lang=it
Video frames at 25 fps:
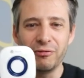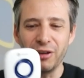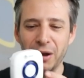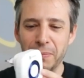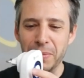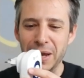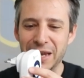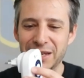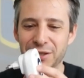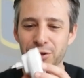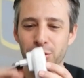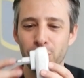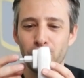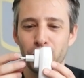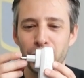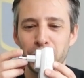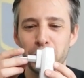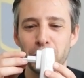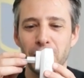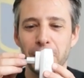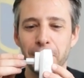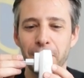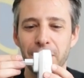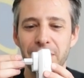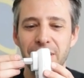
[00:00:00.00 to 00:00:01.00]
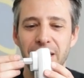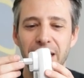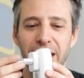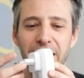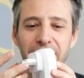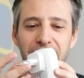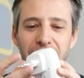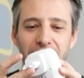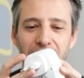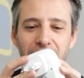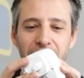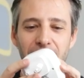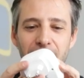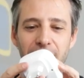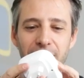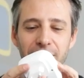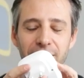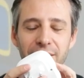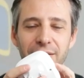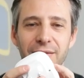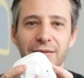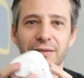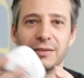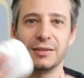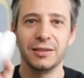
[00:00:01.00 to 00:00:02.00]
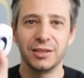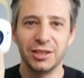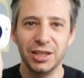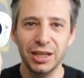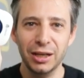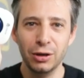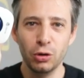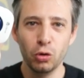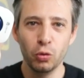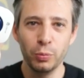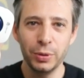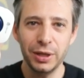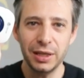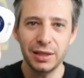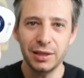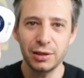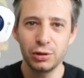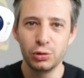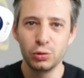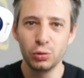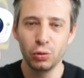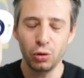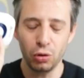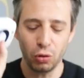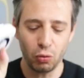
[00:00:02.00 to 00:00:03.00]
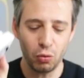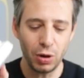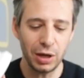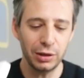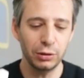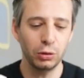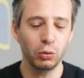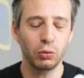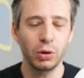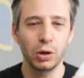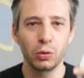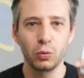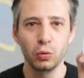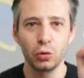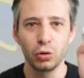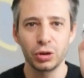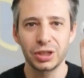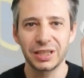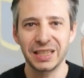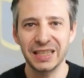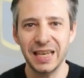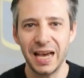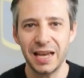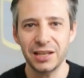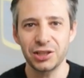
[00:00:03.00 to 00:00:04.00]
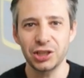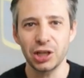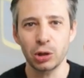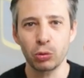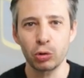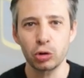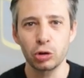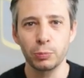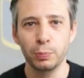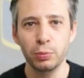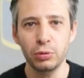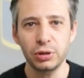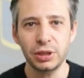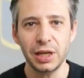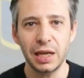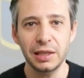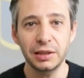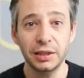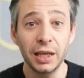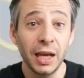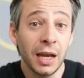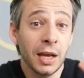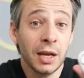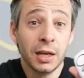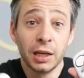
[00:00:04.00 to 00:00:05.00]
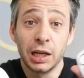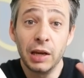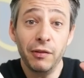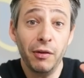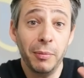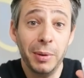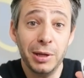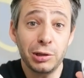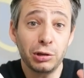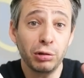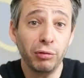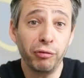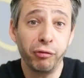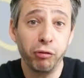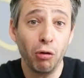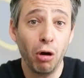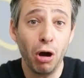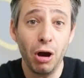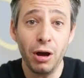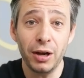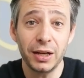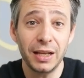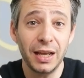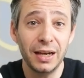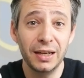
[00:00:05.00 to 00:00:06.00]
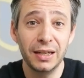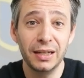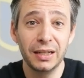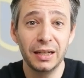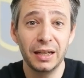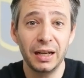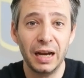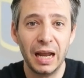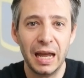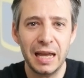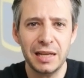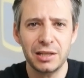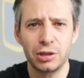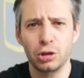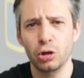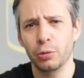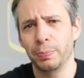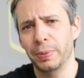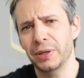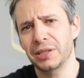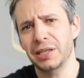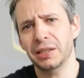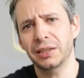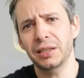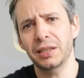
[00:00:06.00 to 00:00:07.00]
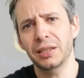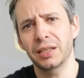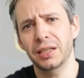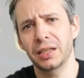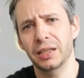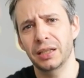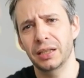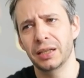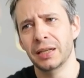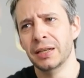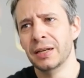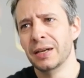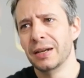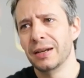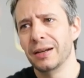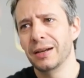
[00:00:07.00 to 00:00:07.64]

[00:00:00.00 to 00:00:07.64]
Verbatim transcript: va messo in una presa elettrica si illumina di azzurro quando qualcuno schiaccia questo pulsante che va messo fuori all'ingresso. Pensate di...